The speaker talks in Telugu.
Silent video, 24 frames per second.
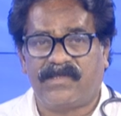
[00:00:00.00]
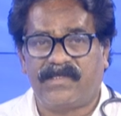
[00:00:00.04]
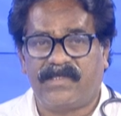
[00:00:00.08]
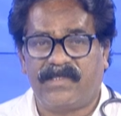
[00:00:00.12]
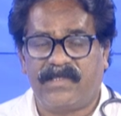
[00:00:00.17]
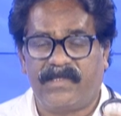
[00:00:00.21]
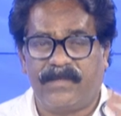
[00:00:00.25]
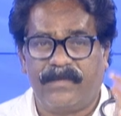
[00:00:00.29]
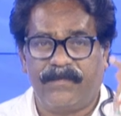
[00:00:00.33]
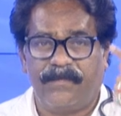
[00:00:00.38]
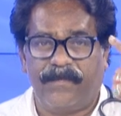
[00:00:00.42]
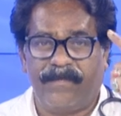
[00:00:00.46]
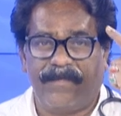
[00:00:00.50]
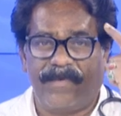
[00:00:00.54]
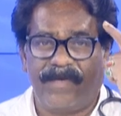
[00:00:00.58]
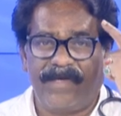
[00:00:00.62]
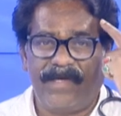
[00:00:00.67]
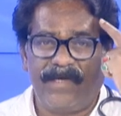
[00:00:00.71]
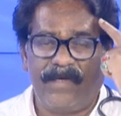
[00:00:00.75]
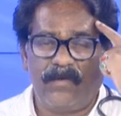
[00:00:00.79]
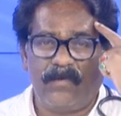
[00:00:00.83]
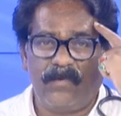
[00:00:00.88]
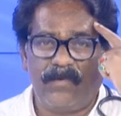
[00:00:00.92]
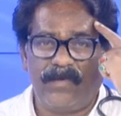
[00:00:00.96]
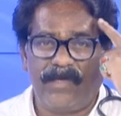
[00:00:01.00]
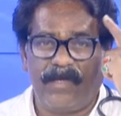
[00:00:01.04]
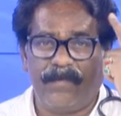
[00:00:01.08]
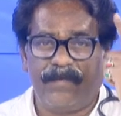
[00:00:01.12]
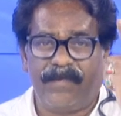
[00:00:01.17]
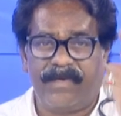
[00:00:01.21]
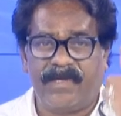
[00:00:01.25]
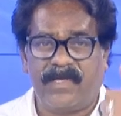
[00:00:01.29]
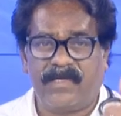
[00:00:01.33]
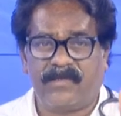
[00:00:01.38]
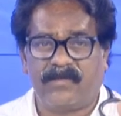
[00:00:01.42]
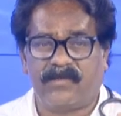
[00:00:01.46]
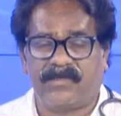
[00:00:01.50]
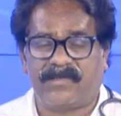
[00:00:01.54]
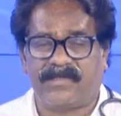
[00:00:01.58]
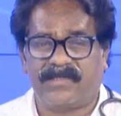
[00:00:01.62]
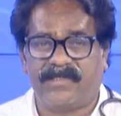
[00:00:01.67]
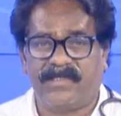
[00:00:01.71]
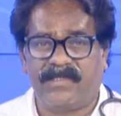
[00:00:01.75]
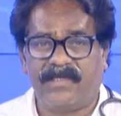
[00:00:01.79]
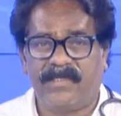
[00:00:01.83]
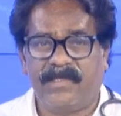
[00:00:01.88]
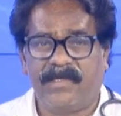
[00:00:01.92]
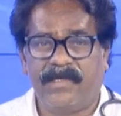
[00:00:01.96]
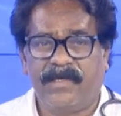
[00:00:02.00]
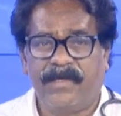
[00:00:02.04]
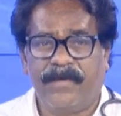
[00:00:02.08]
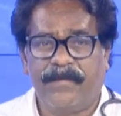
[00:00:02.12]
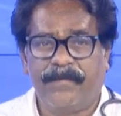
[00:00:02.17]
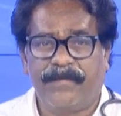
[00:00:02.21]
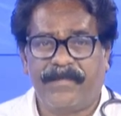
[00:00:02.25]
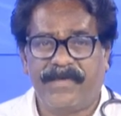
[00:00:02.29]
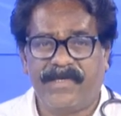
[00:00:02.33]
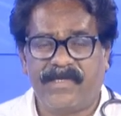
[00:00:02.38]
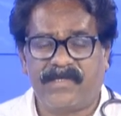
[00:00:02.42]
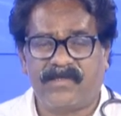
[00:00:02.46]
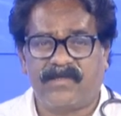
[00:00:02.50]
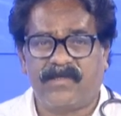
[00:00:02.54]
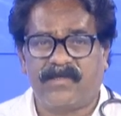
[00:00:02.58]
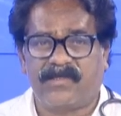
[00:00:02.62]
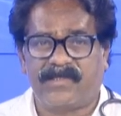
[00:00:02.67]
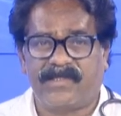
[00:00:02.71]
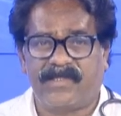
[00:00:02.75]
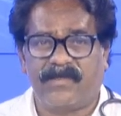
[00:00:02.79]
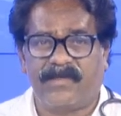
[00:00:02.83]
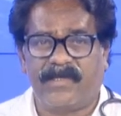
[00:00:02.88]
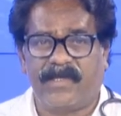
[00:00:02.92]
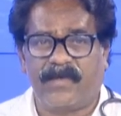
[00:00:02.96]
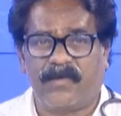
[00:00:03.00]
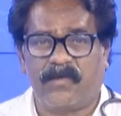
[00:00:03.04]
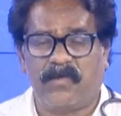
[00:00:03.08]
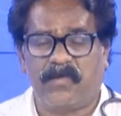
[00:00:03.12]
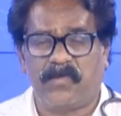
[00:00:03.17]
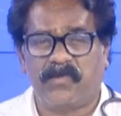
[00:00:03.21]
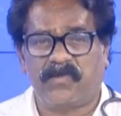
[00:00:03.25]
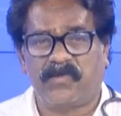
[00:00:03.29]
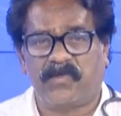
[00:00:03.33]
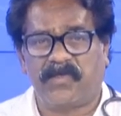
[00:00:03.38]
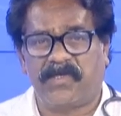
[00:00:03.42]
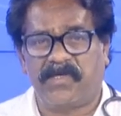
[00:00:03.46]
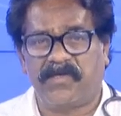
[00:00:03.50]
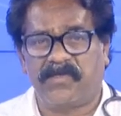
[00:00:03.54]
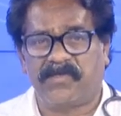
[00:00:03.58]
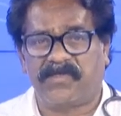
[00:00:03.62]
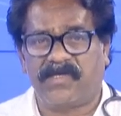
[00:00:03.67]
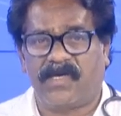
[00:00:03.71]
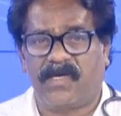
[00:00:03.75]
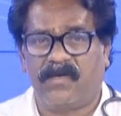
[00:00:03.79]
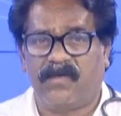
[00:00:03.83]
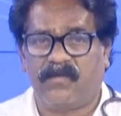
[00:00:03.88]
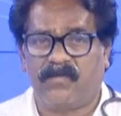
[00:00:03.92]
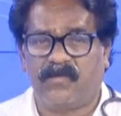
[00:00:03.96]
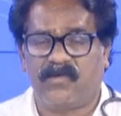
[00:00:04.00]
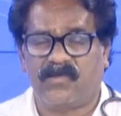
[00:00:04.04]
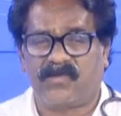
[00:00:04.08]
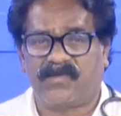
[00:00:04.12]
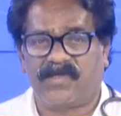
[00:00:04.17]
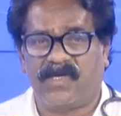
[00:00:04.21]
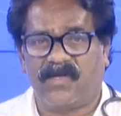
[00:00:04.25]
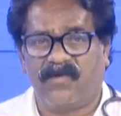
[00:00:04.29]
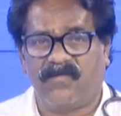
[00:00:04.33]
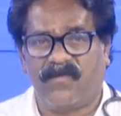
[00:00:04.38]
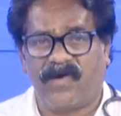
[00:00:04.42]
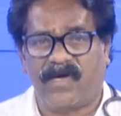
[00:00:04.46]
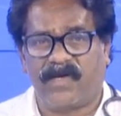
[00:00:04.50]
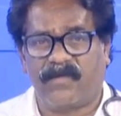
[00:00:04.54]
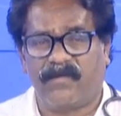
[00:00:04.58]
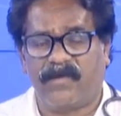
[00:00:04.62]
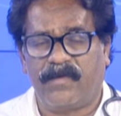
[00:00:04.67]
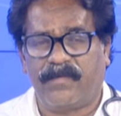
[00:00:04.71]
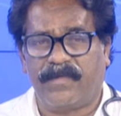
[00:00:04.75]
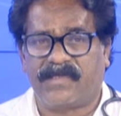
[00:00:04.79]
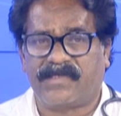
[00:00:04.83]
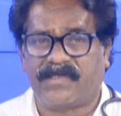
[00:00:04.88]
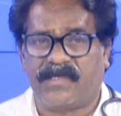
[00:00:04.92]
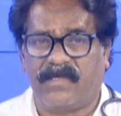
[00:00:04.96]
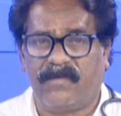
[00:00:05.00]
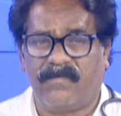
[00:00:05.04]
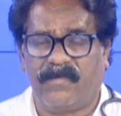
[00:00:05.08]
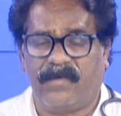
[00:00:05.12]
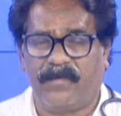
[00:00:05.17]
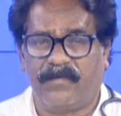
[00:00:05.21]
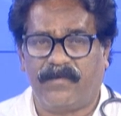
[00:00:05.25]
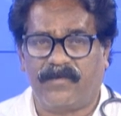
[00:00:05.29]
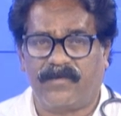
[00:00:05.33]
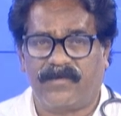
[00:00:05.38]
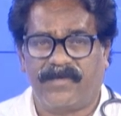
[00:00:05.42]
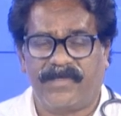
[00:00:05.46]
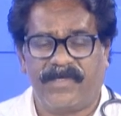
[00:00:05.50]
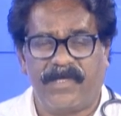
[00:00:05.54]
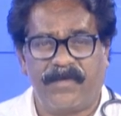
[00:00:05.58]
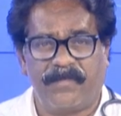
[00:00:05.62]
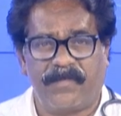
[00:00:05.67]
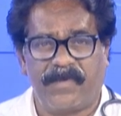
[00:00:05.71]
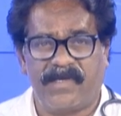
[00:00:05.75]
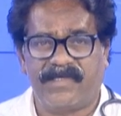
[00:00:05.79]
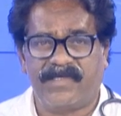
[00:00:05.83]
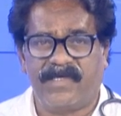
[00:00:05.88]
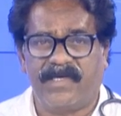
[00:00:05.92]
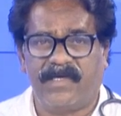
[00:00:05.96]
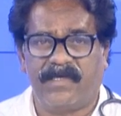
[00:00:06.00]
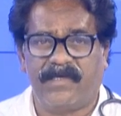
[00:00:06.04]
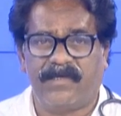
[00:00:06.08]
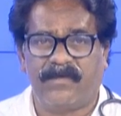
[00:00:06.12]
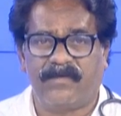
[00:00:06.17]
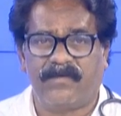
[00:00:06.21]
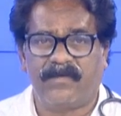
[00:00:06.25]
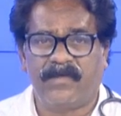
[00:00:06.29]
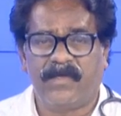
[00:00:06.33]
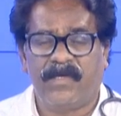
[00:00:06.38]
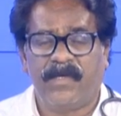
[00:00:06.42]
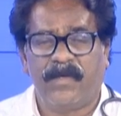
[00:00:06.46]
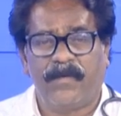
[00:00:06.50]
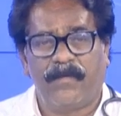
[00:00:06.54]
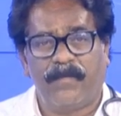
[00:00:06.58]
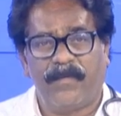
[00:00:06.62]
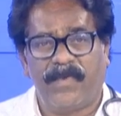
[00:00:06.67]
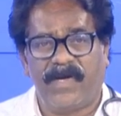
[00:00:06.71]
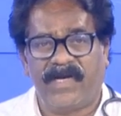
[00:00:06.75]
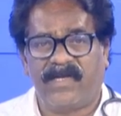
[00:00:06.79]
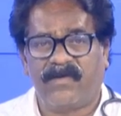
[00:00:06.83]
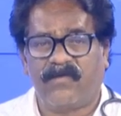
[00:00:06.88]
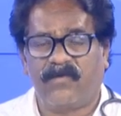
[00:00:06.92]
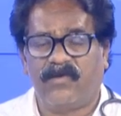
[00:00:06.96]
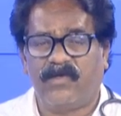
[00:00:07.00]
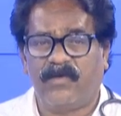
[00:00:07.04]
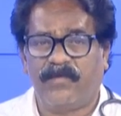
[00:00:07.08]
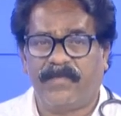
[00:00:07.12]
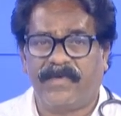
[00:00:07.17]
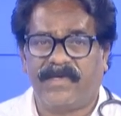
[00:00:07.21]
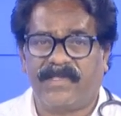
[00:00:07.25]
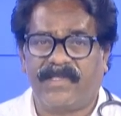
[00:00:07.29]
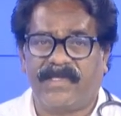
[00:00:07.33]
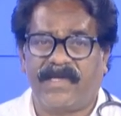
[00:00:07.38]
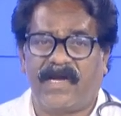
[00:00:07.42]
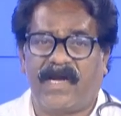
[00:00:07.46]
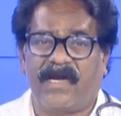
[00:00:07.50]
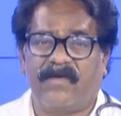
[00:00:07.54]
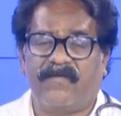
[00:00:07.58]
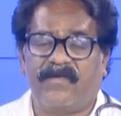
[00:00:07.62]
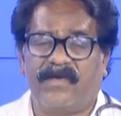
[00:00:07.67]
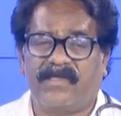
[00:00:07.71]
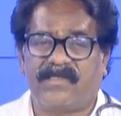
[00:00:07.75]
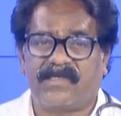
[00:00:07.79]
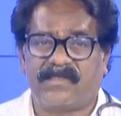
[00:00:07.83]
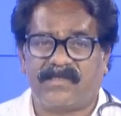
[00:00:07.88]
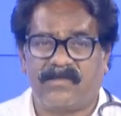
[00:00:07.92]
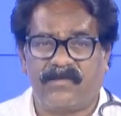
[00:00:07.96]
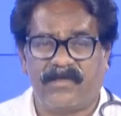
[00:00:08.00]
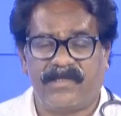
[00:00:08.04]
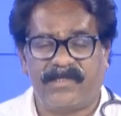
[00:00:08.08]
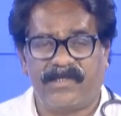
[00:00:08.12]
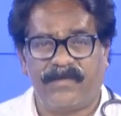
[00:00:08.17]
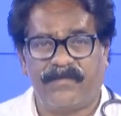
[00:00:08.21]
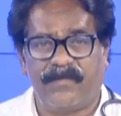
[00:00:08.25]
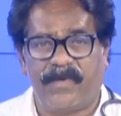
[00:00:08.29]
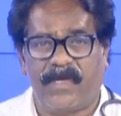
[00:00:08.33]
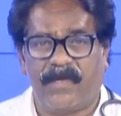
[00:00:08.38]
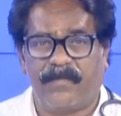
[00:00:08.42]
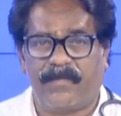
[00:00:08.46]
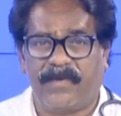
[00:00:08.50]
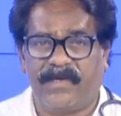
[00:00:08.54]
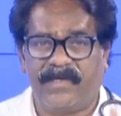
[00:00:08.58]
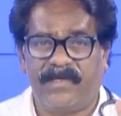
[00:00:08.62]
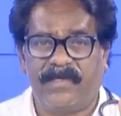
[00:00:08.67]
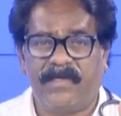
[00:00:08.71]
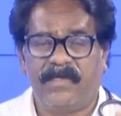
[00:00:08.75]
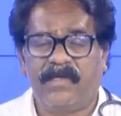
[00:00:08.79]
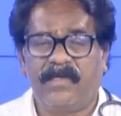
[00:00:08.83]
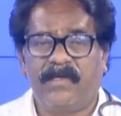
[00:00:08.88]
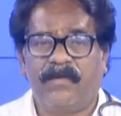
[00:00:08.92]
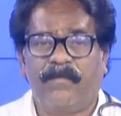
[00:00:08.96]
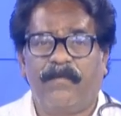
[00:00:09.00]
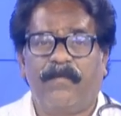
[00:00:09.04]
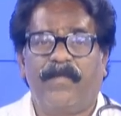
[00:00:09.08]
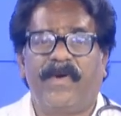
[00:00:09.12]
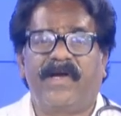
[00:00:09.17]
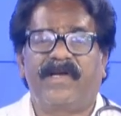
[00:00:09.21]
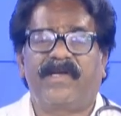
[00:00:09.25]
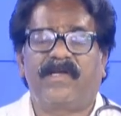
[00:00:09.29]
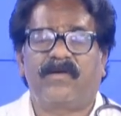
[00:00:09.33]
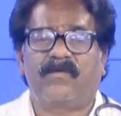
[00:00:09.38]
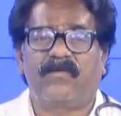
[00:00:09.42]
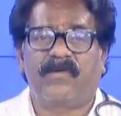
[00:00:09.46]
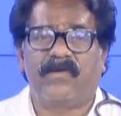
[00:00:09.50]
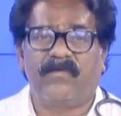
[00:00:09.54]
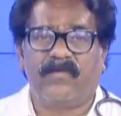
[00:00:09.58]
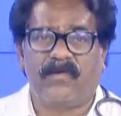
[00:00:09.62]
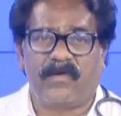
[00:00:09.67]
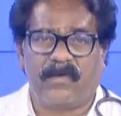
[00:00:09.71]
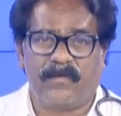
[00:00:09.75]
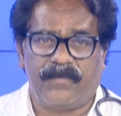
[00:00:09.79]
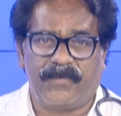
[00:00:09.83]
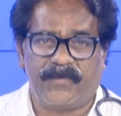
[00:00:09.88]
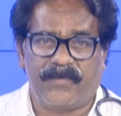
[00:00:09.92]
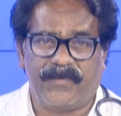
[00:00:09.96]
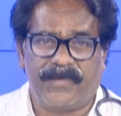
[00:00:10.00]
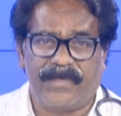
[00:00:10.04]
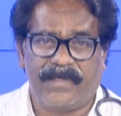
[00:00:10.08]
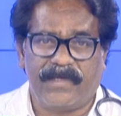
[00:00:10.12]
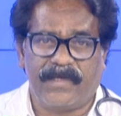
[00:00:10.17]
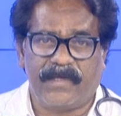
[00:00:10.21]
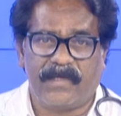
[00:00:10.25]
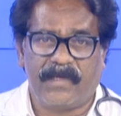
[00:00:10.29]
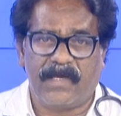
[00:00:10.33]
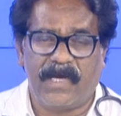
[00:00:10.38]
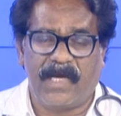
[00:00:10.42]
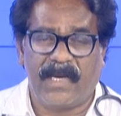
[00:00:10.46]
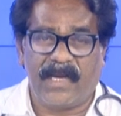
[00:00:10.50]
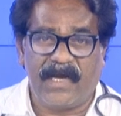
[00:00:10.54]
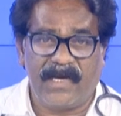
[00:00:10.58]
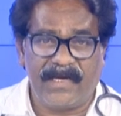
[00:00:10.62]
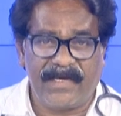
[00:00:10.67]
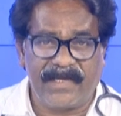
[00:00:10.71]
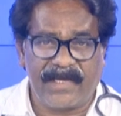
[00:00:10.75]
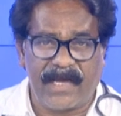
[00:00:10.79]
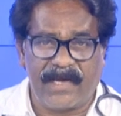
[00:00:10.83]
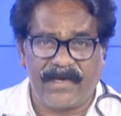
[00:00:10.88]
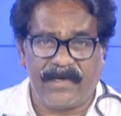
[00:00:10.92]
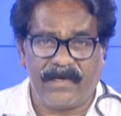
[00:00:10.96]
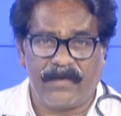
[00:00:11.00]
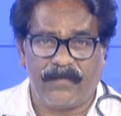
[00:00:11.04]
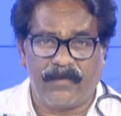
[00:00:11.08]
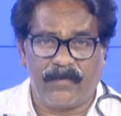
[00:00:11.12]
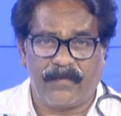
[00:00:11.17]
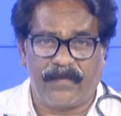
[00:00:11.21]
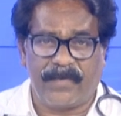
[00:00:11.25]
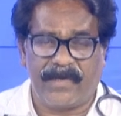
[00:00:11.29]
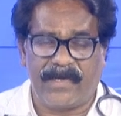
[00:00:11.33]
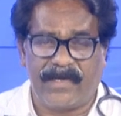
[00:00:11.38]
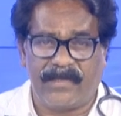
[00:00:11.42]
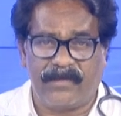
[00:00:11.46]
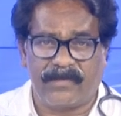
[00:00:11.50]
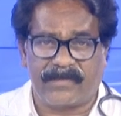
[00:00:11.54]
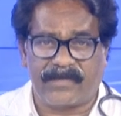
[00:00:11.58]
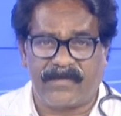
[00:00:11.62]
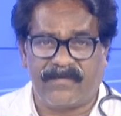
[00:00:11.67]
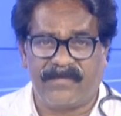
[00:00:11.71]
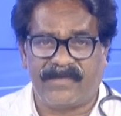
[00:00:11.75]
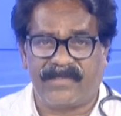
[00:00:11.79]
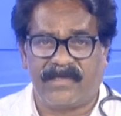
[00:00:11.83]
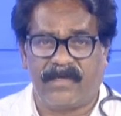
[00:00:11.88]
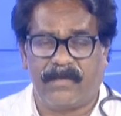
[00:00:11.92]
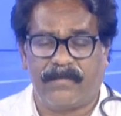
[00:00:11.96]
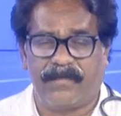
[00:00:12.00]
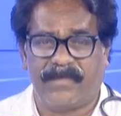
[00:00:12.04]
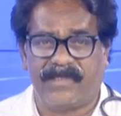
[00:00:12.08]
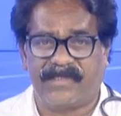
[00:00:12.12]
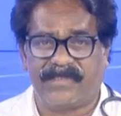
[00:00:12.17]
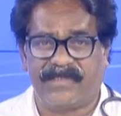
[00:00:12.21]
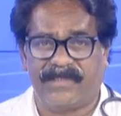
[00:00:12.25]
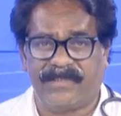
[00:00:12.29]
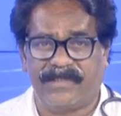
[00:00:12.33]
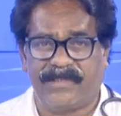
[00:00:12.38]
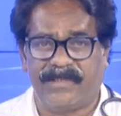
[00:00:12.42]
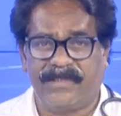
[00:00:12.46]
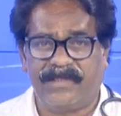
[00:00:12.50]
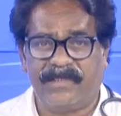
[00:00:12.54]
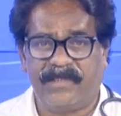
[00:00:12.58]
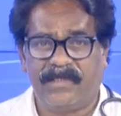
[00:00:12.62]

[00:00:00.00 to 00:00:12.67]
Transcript: నుంచి బ్రెయిన్లో ఎమరేజ్ వచ్చి పిట్స్ వస్తుండే రోజుకు రెండు సార్లు మూడు సార్లు వారంలో పది సార్లు పడిపోతాడు ఏ పని చేయలేడు బయటకు వదిలిపెడితే ఏడబడి సస్తాడు అని చెప్పి భయపడి బయటకు కూడా పోకపోతుండే అలాంటి క్యాండిడేట్ ముప్పై ఐదు సంవత్సరాల మనిషి